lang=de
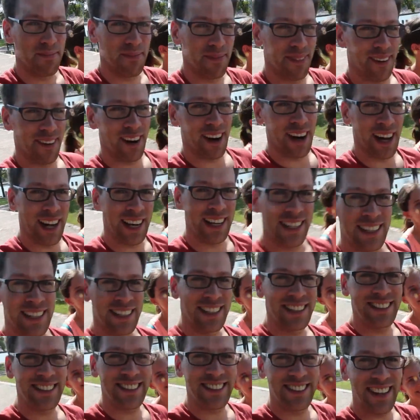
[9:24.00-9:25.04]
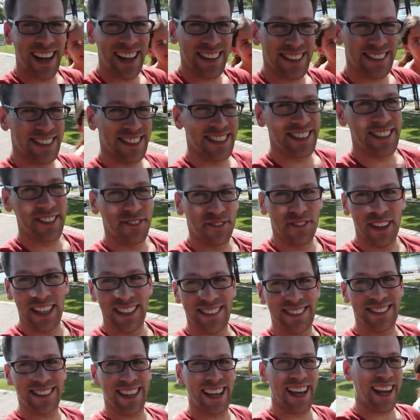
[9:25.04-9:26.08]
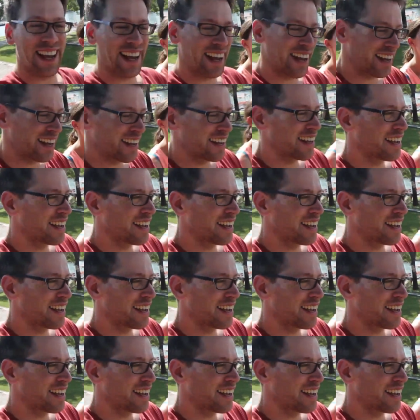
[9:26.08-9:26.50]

Boah, nass geschwitzt, ey.